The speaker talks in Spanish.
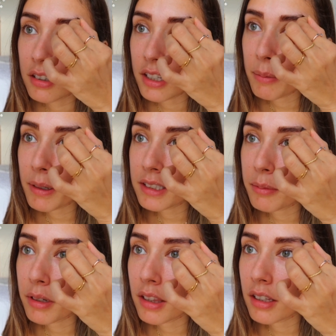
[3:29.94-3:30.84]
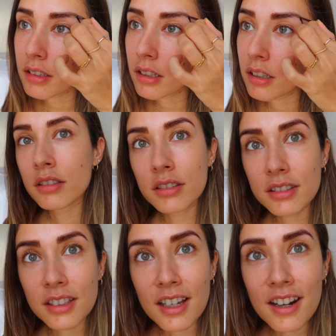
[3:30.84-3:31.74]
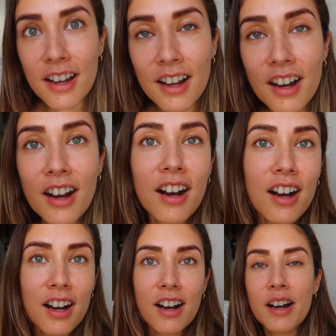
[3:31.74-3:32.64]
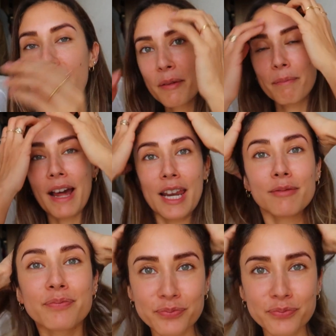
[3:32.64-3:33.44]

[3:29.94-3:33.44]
¿Qué pasa, princesa? ¡Tarán! Vale,